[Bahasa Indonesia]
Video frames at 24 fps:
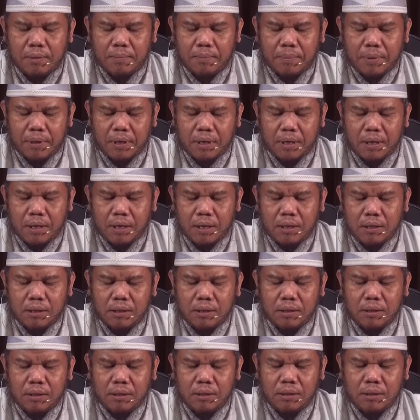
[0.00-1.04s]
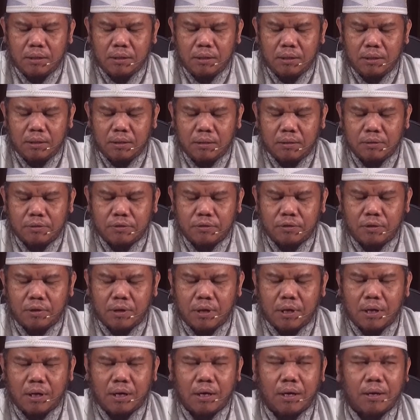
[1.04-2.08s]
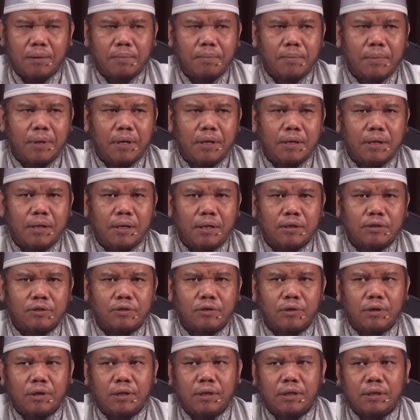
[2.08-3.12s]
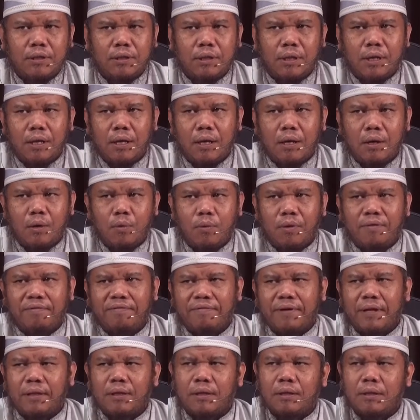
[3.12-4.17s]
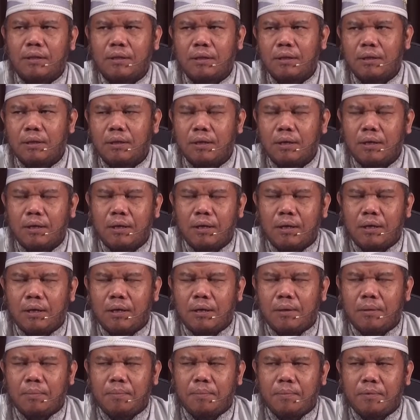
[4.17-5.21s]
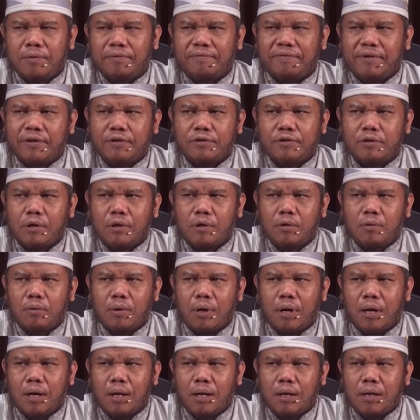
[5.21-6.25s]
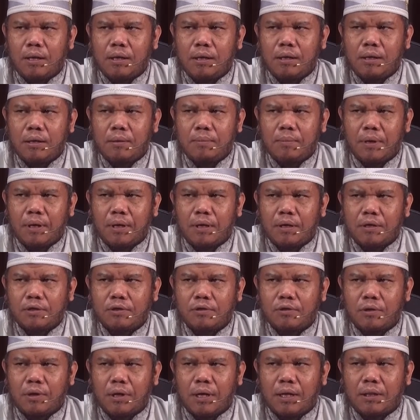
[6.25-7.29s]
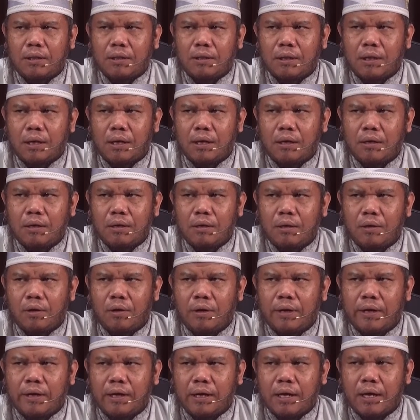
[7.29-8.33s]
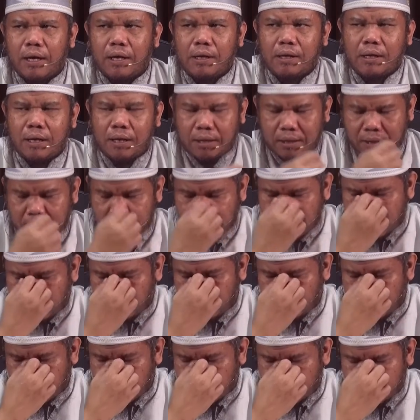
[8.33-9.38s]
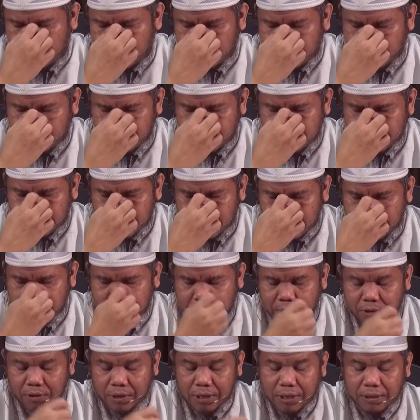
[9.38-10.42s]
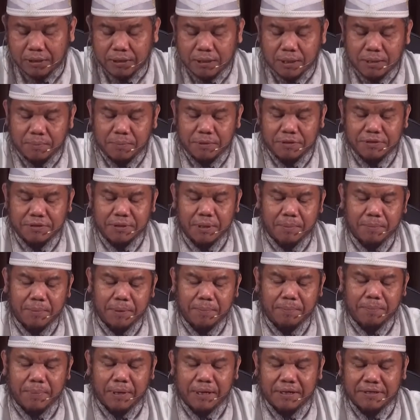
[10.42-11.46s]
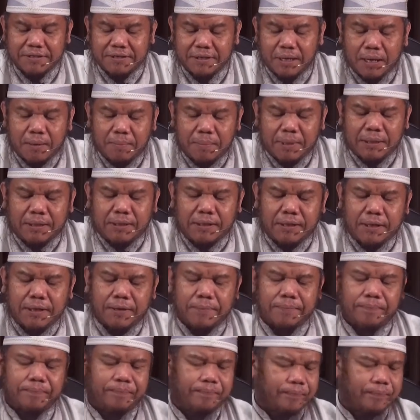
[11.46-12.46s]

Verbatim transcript: Pada hari ini, seorang hamba yang soleh telah wafat. Fasallu alaih, maka solatkan oleh kalian. Lalu Nabi SAW menyolatkan bersama para sahabatnya.